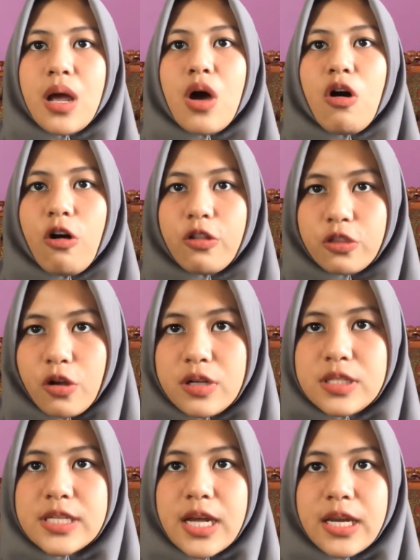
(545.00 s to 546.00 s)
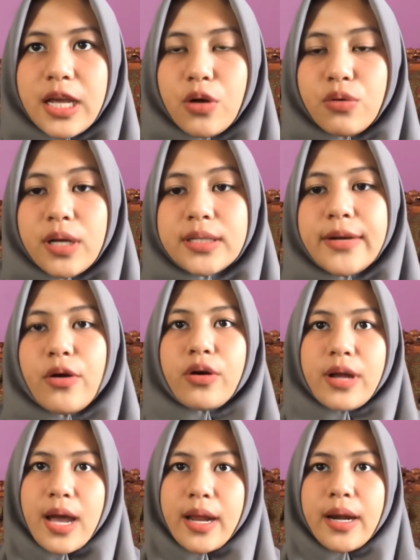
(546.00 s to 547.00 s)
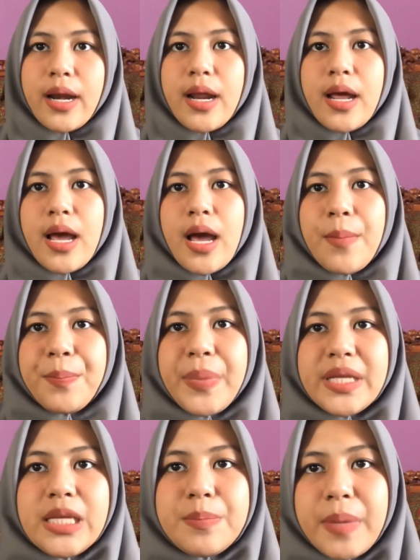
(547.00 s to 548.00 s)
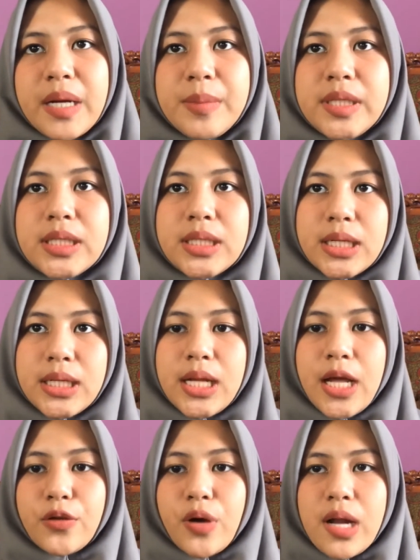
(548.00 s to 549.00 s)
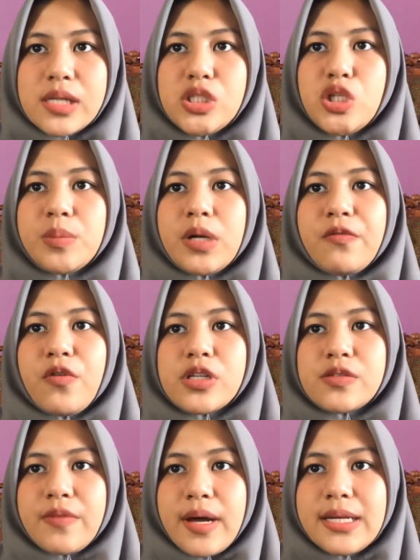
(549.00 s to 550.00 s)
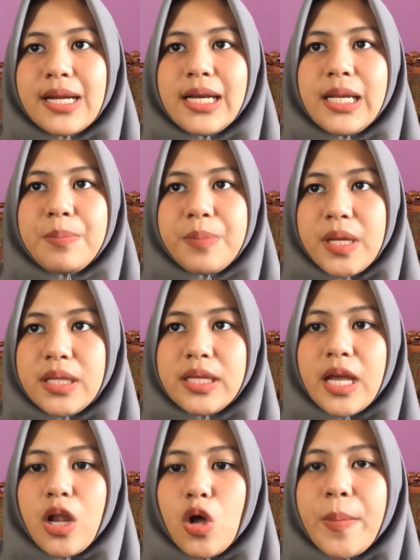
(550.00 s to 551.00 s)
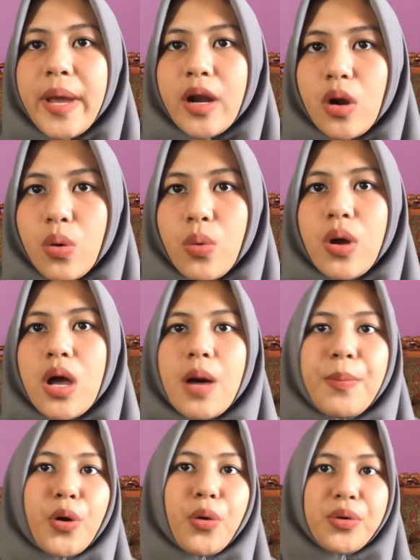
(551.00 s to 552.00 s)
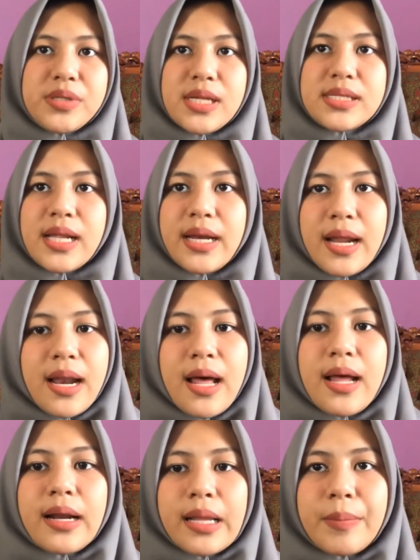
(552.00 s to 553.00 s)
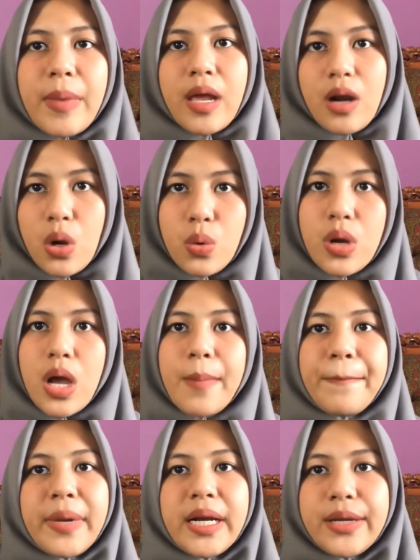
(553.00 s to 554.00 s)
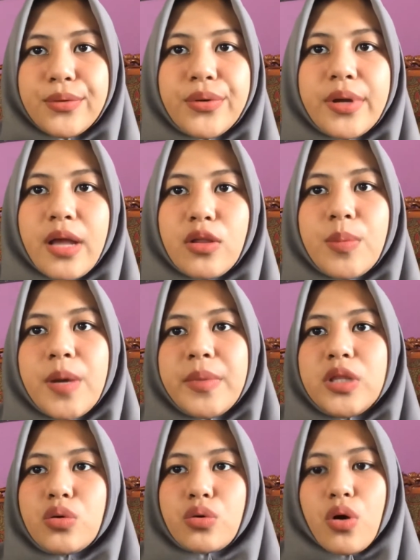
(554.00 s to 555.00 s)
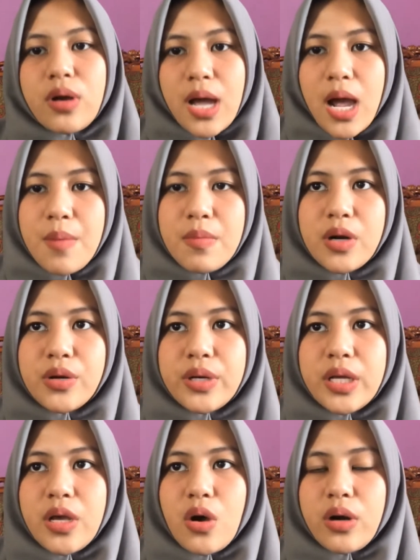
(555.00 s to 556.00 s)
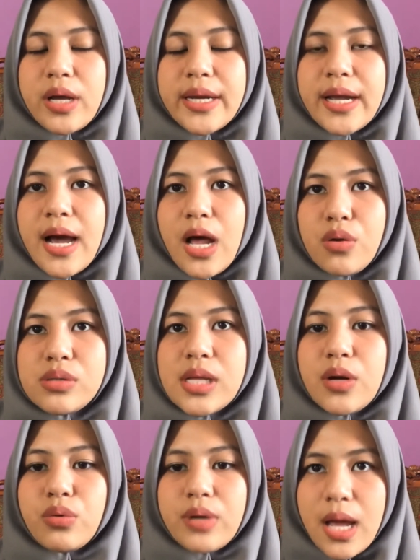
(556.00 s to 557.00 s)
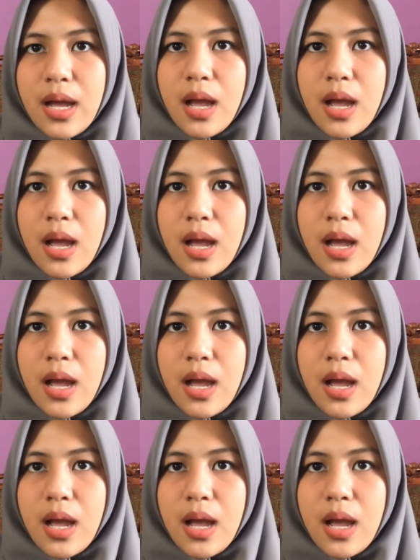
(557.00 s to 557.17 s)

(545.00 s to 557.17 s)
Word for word: otot, jaringan lunak dan organ. Penyimpan mineral atau kalsium dan fosfat dan lipid yellow marrow. Produksi sel darah red marrow, pelindung yaitu membentuk rongga, melindungi organ yang halus dan lunak,